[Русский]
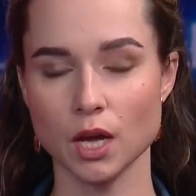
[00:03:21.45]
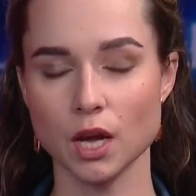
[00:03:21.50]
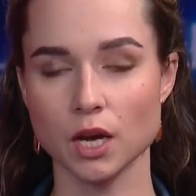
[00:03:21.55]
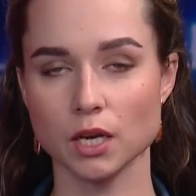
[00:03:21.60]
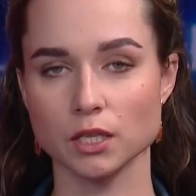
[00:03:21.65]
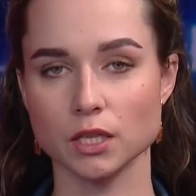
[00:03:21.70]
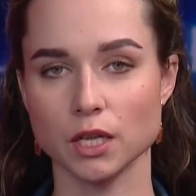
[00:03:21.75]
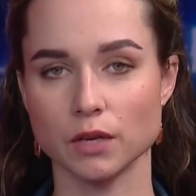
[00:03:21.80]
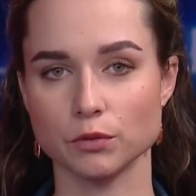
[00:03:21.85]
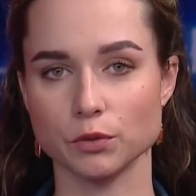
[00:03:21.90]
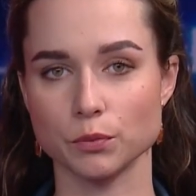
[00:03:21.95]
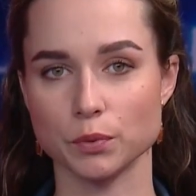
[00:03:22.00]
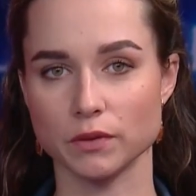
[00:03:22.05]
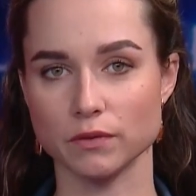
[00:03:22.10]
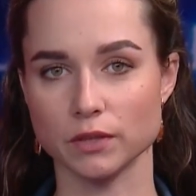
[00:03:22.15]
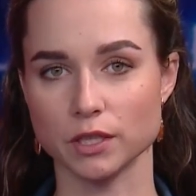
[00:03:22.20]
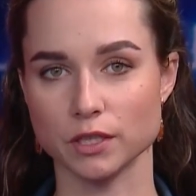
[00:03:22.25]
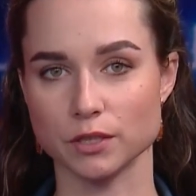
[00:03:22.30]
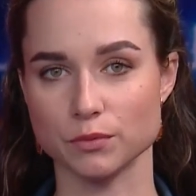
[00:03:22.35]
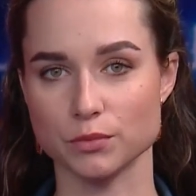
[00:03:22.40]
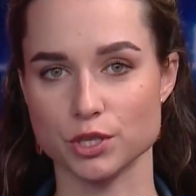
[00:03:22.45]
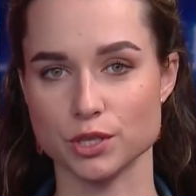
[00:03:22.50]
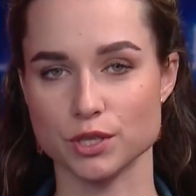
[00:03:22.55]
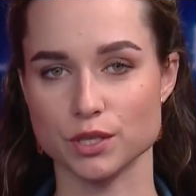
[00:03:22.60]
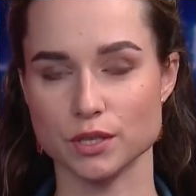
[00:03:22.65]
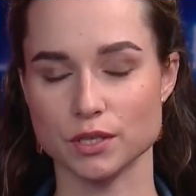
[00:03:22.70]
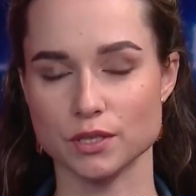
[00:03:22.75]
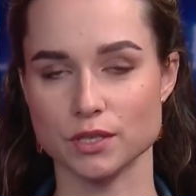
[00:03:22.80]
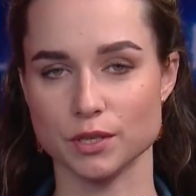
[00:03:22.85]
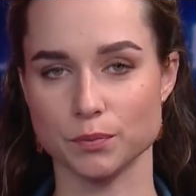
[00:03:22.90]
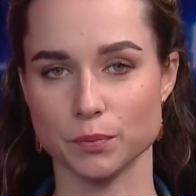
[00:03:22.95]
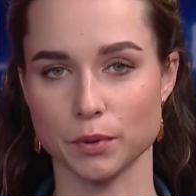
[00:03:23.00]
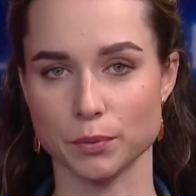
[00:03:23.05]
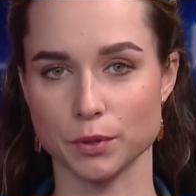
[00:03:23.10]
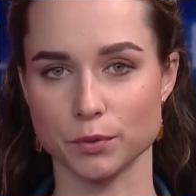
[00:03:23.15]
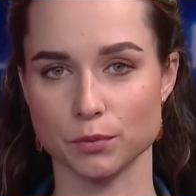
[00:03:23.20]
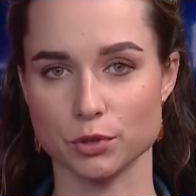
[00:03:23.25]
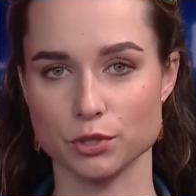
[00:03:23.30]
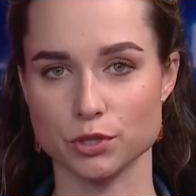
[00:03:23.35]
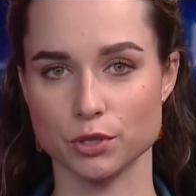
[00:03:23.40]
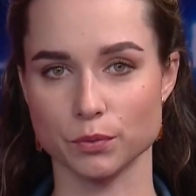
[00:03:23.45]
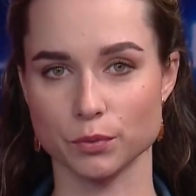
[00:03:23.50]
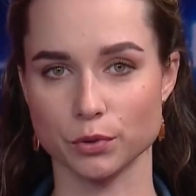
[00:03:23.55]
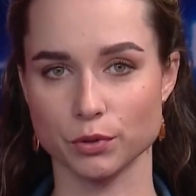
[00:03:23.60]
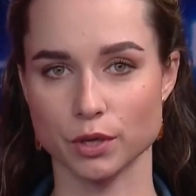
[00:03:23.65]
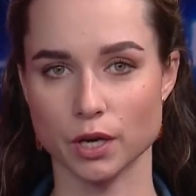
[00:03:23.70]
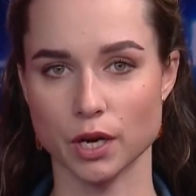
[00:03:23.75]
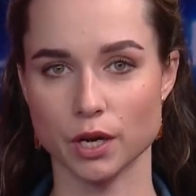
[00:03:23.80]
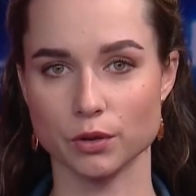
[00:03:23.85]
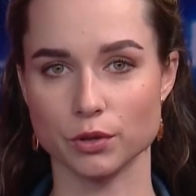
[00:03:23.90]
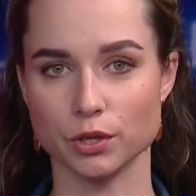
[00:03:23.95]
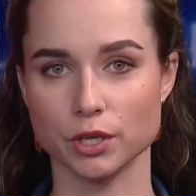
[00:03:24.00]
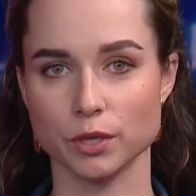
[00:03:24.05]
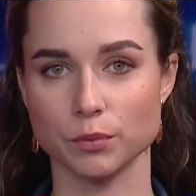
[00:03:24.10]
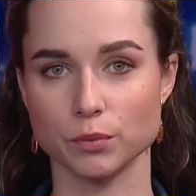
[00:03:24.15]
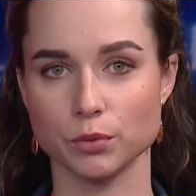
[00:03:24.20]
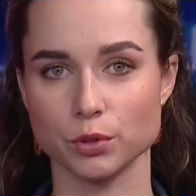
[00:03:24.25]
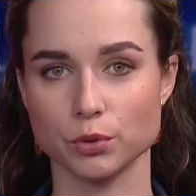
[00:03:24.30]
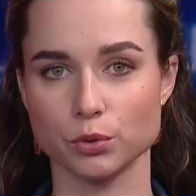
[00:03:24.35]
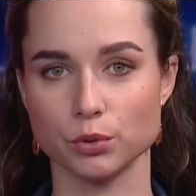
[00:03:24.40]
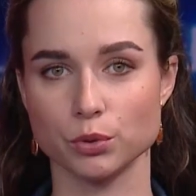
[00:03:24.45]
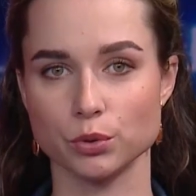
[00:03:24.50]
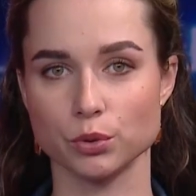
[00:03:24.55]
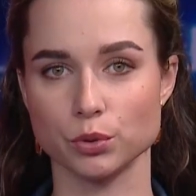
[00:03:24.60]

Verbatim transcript: Главное управление МЧС России по Приморскому краю рекомендует